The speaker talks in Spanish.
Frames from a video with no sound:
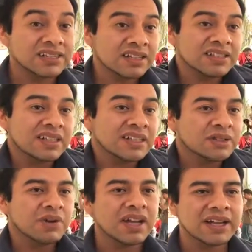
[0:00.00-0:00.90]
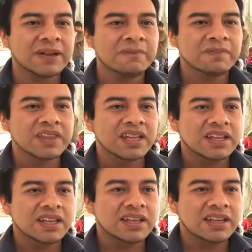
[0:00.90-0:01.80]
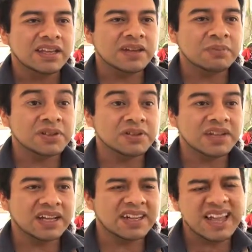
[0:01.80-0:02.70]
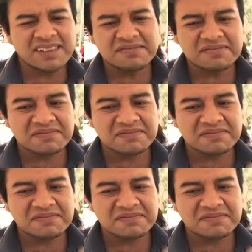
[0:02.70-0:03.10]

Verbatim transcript: las artesanías de Oaxaca, eh, pues no digan, ay,